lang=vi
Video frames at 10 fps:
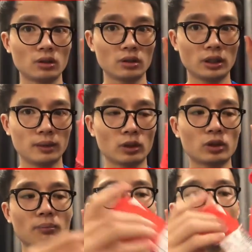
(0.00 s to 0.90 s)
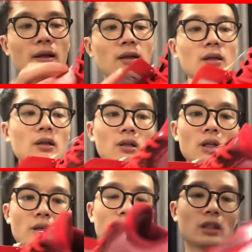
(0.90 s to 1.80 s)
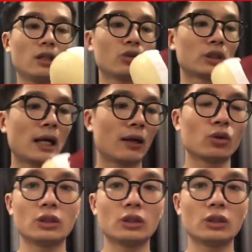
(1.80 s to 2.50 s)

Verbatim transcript: anh em nói chân bè đấy về chất liệu da của đôi